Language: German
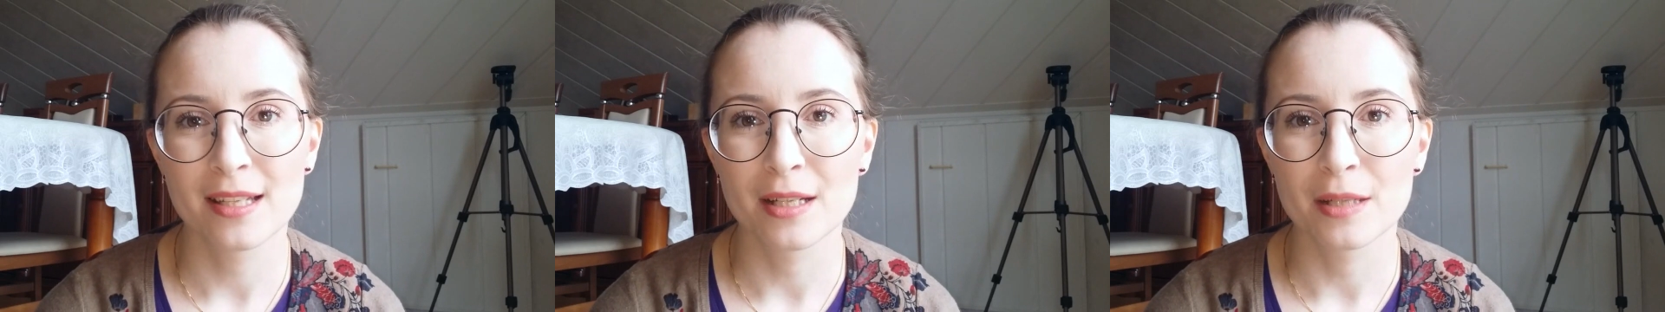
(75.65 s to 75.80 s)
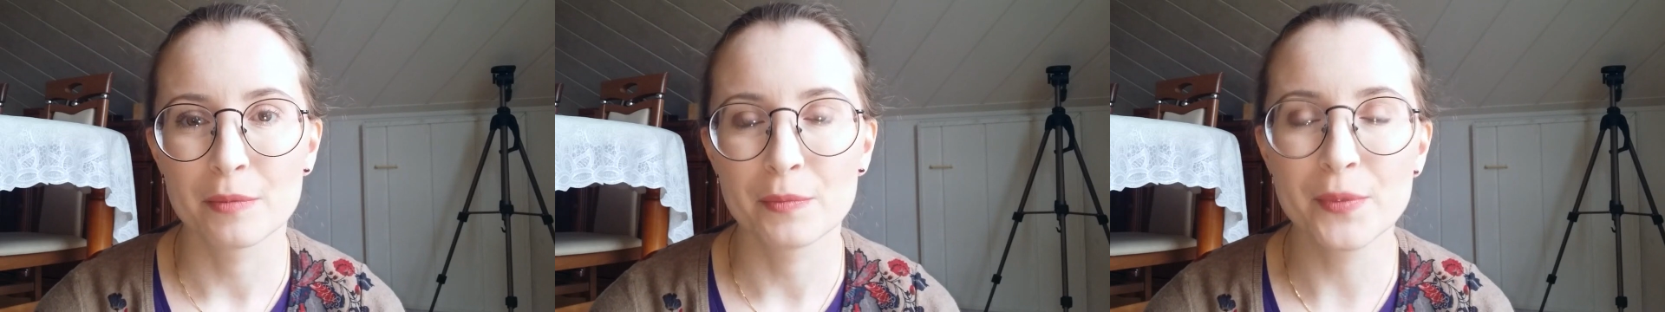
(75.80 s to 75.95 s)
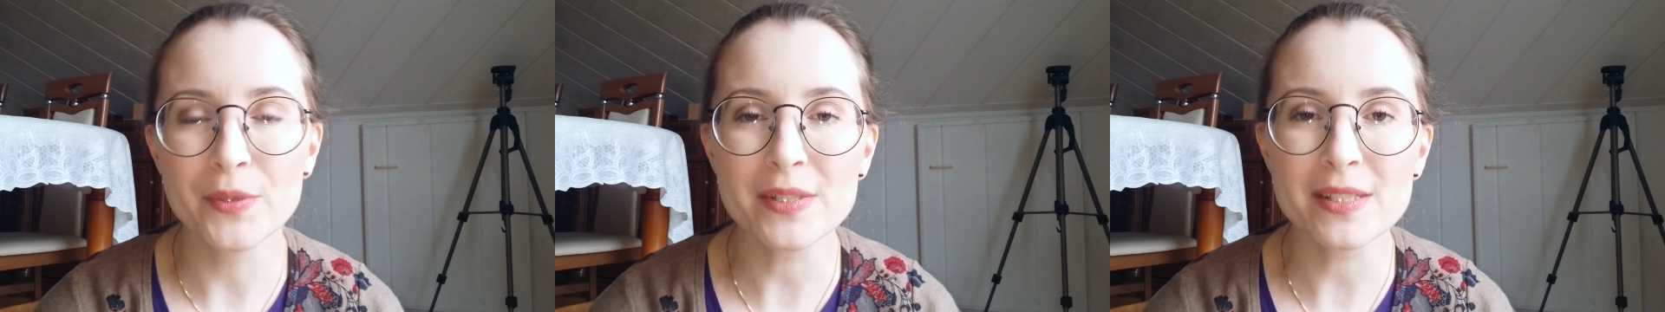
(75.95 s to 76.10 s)

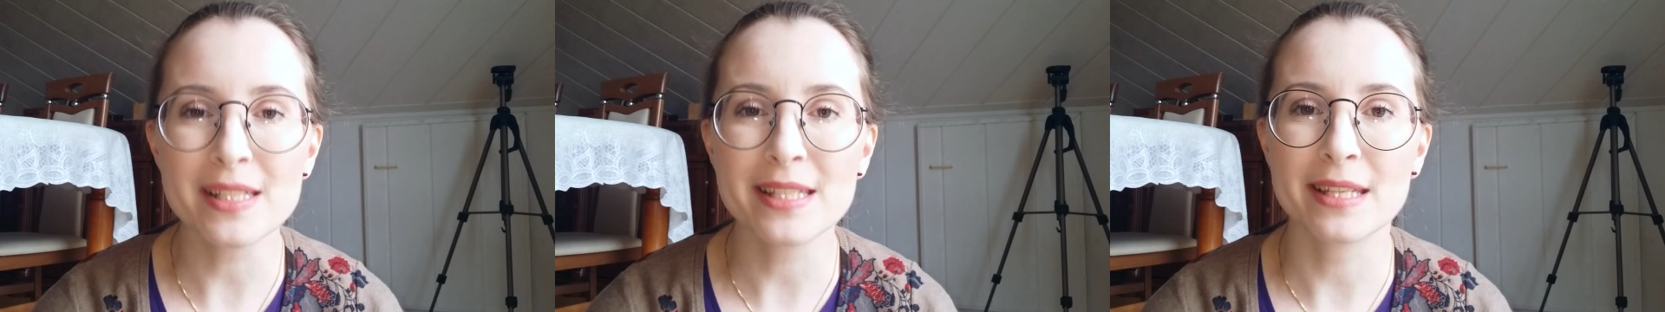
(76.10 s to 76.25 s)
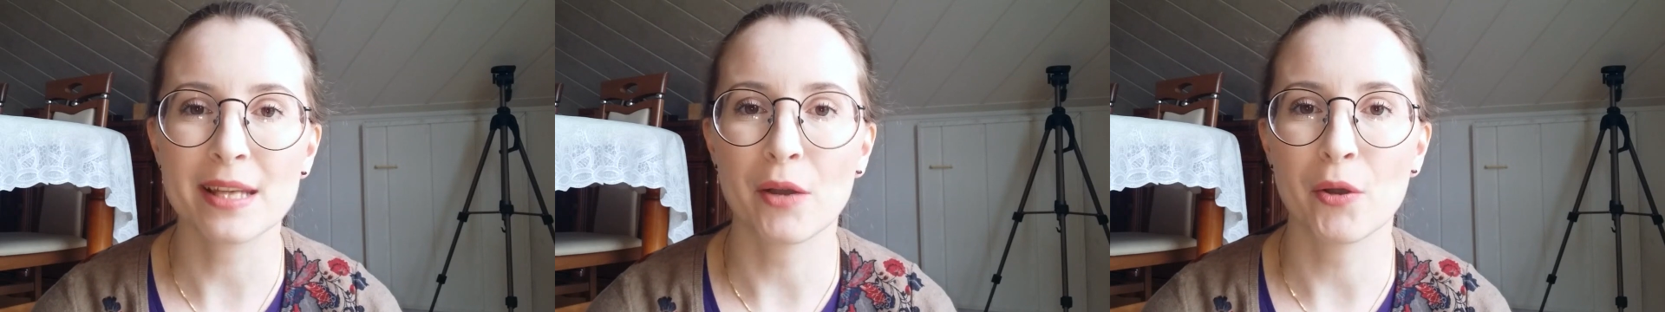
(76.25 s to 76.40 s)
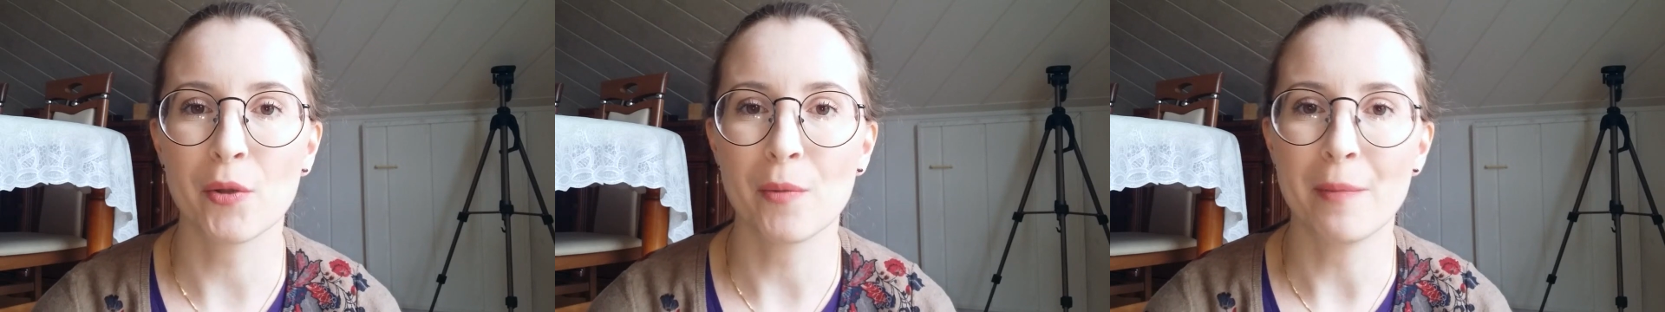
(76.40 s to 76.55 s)
muss ich
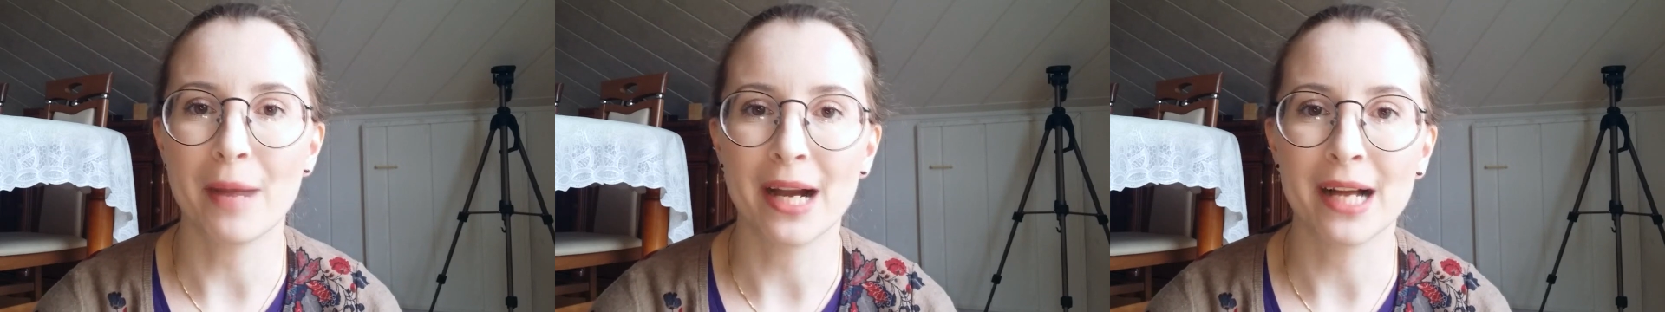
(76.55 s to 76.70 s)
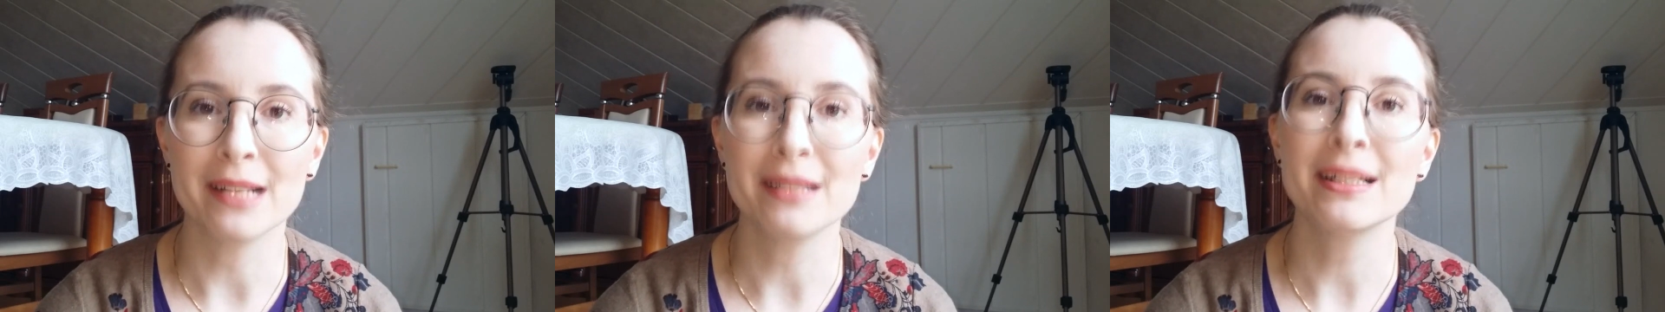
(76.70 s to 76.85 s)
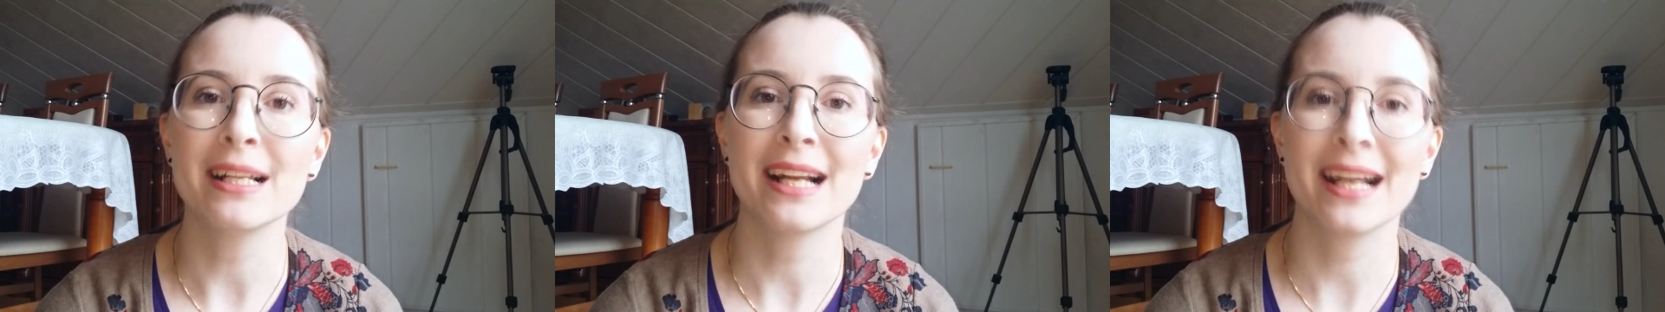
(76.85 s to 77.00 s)
auch
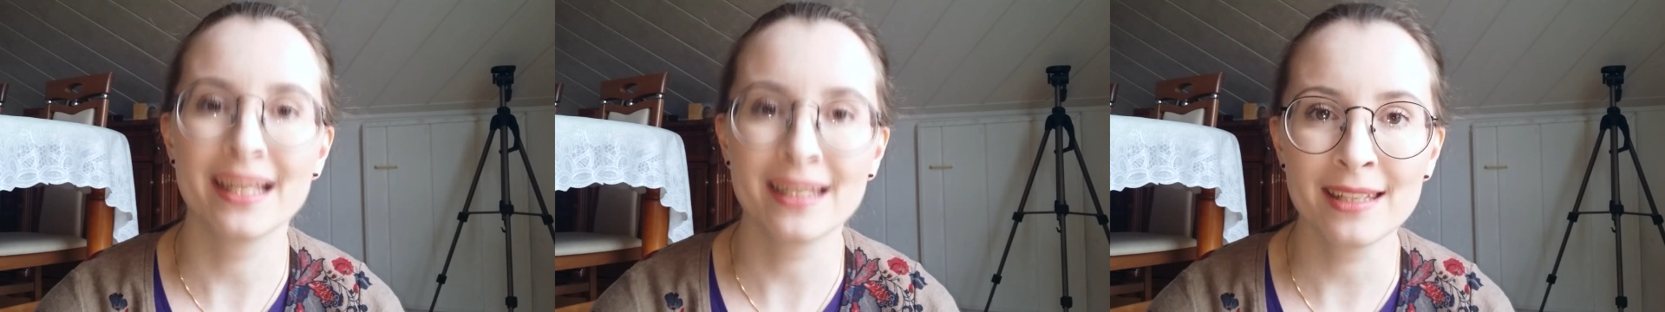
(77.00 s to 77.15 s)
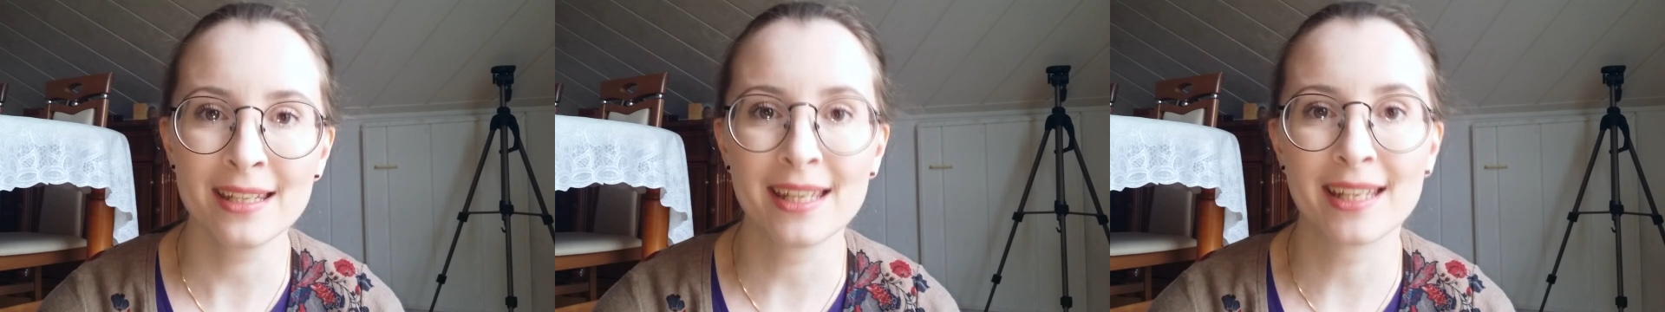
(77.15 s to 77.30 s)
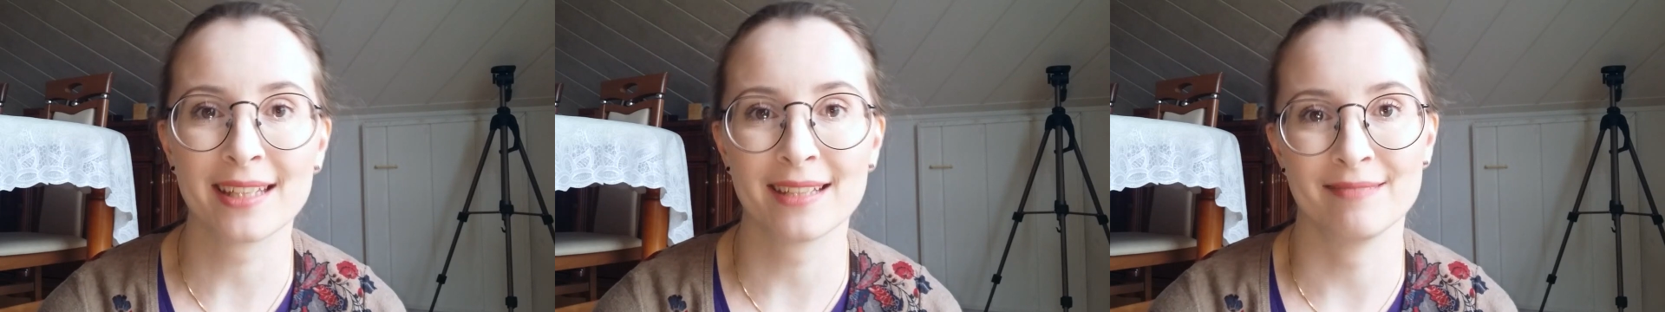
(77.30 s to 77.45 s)
mal
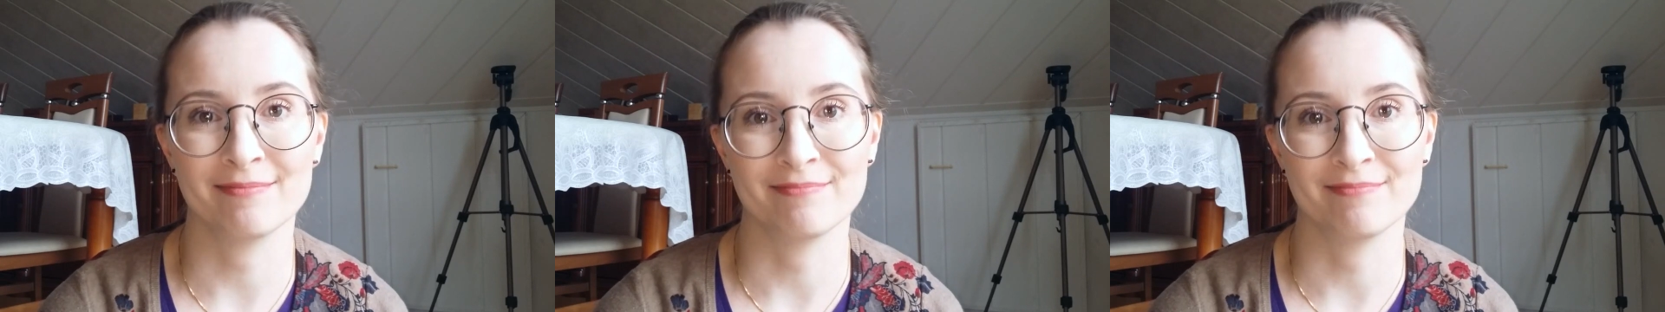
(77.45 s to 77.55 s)
anecken.